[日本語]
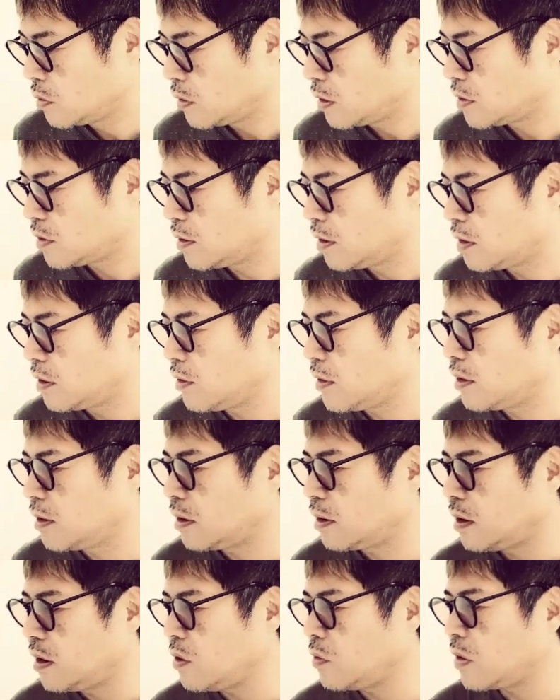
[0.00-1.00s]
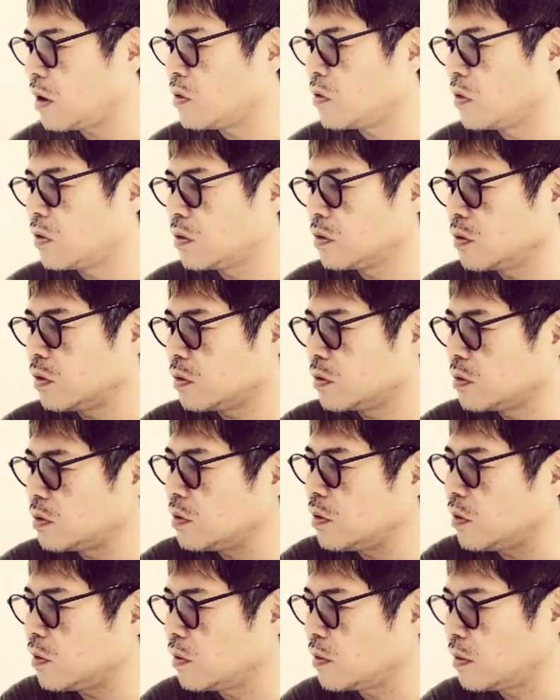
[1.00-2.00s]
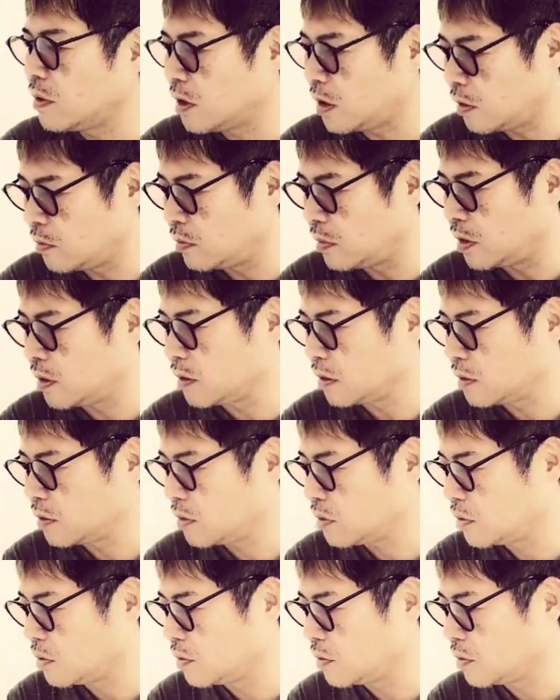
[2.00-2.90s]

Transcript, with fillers: 忘れてはならないワンオクロックのナンバーだと、